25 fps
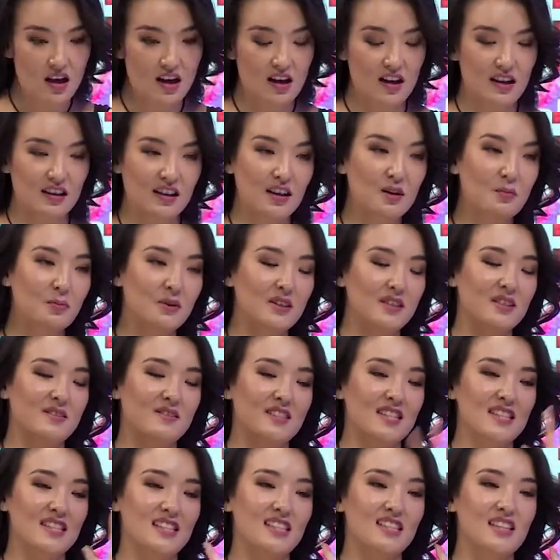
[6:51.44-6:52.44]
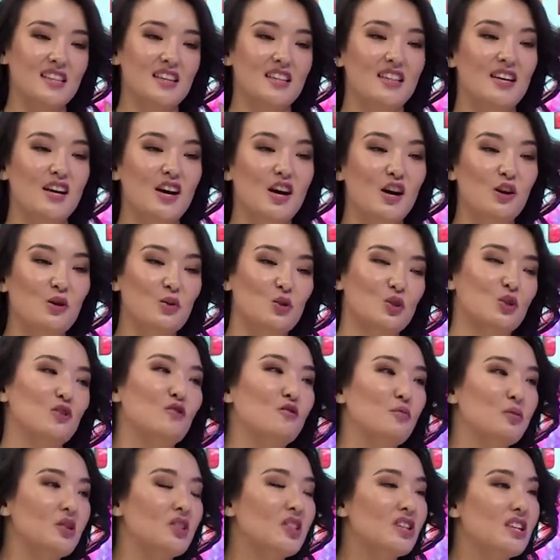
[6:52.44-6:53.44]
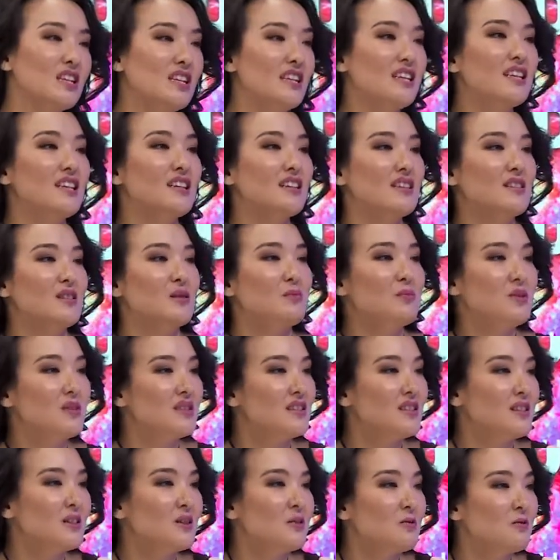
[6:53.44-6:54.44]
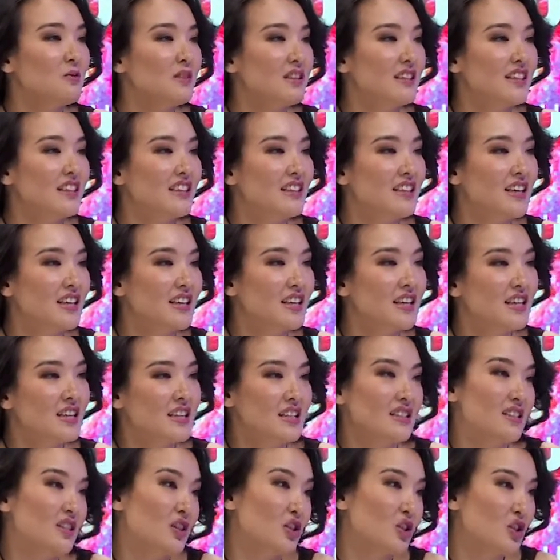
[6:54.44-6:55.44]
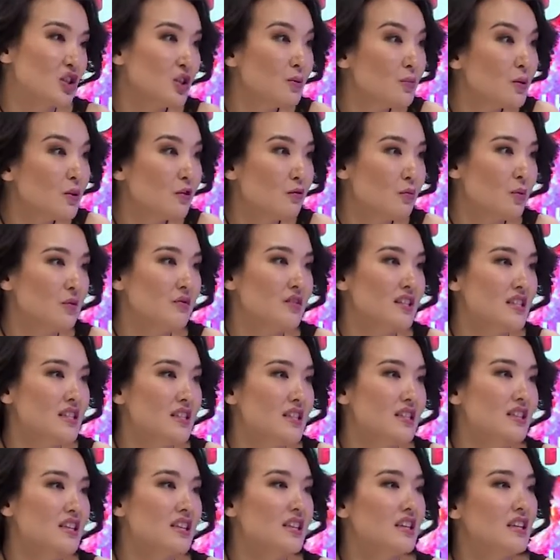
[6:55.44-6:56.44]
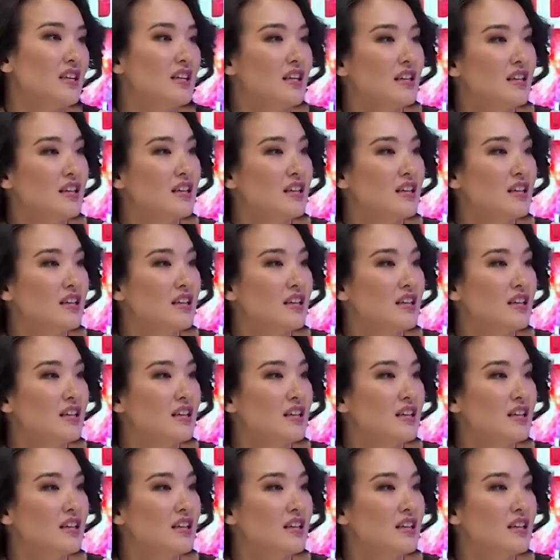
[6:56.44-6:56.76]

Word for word: А как произвести тогда хорошее впечатление на собеседовании? Какие есть ошибки в поведении?